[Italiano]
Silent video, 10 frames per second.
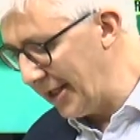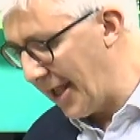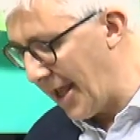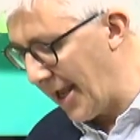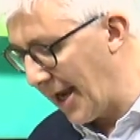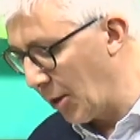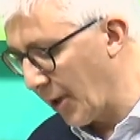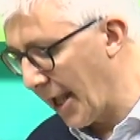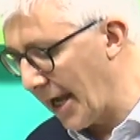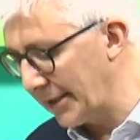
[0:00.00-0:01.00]
è
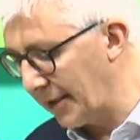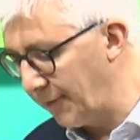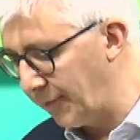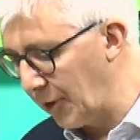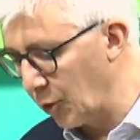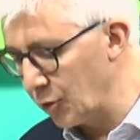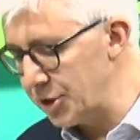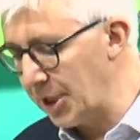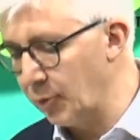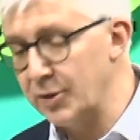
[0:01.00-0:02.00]
laureata in
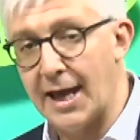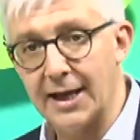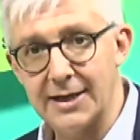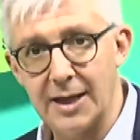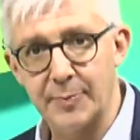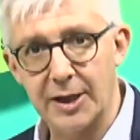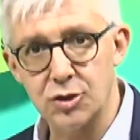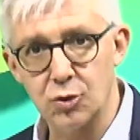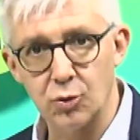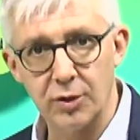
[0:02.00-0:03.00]
filologia moderna
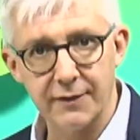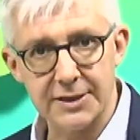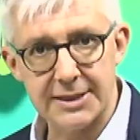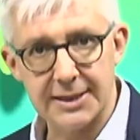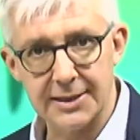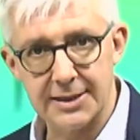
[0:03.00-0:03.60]
presso l'Università del